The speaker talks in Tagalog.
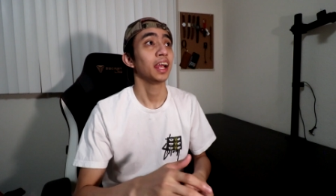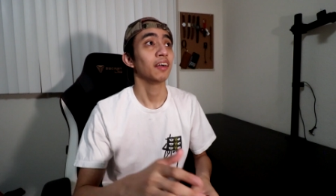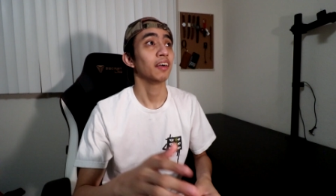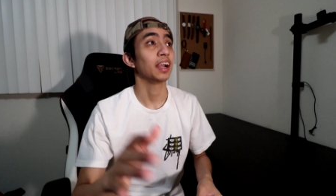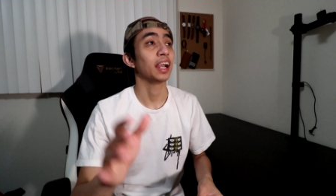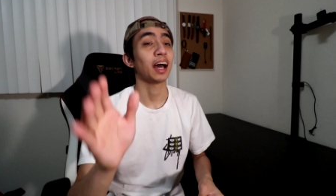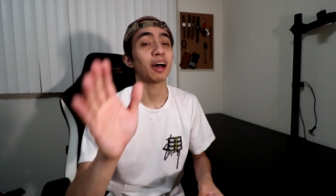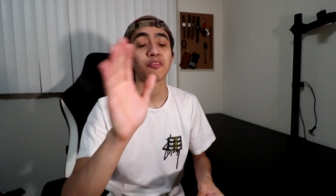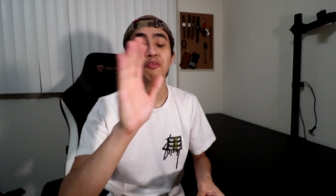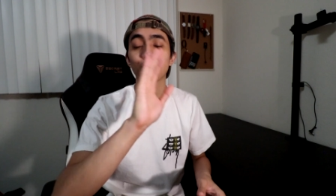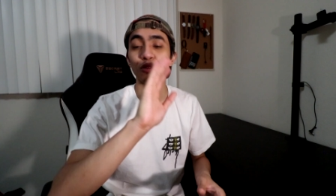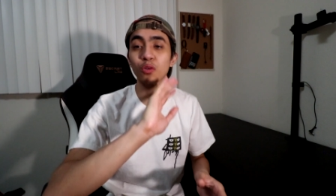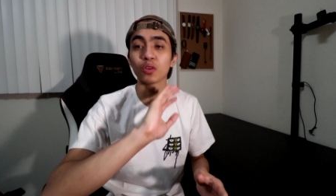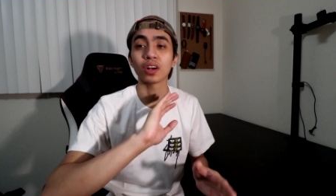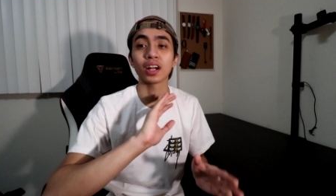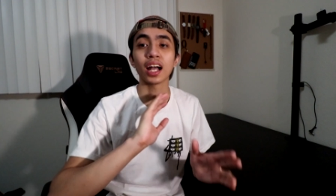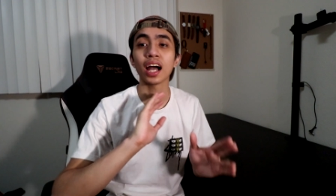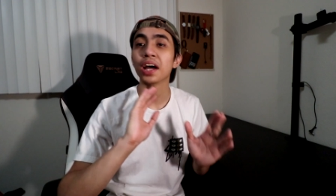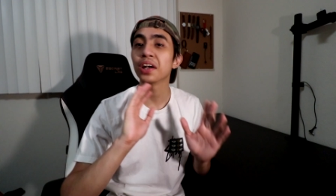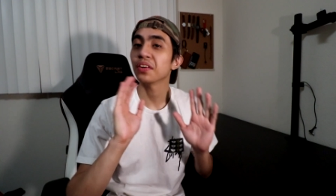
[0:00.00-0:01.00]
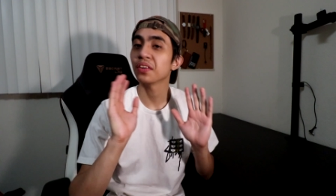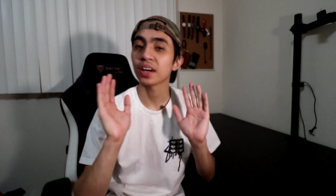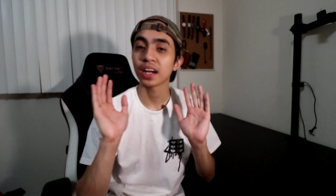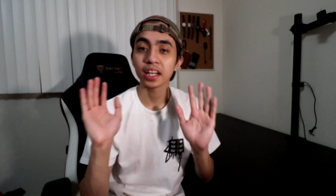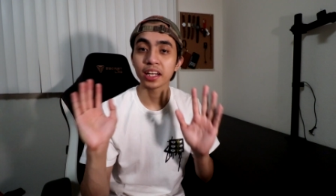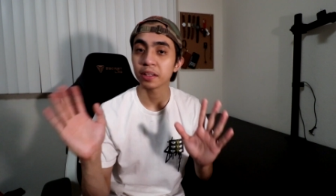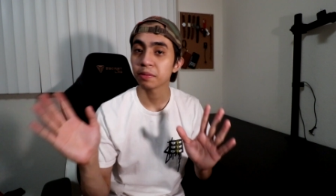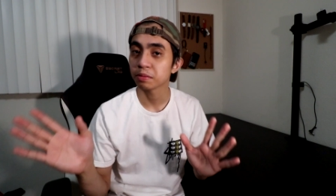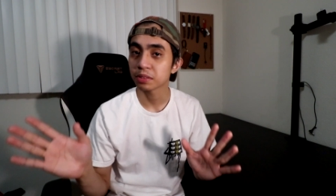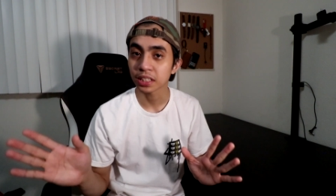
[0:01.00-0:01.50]
wala pong ganong
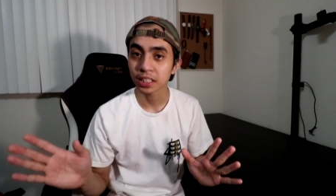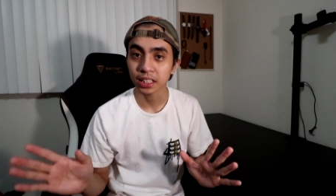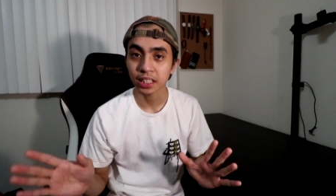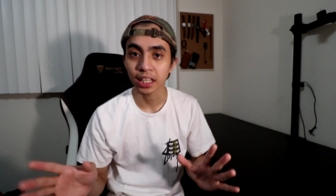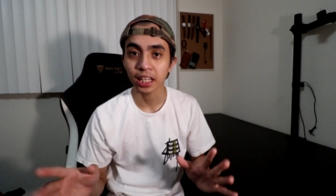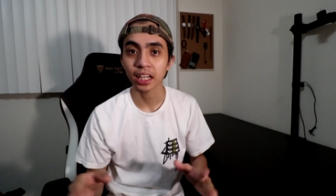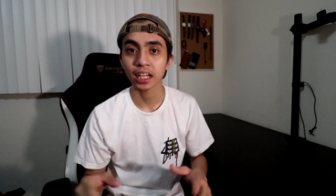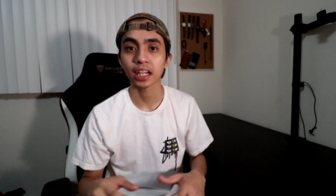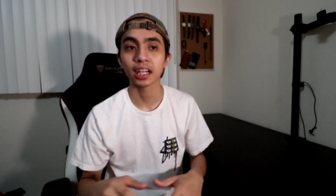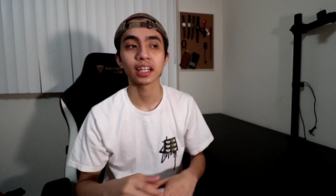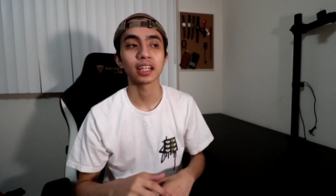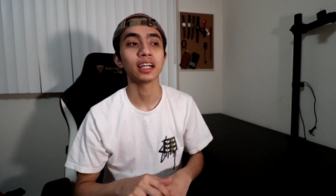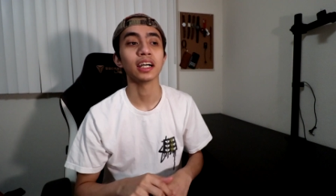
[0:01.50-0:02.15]
alam sa tech.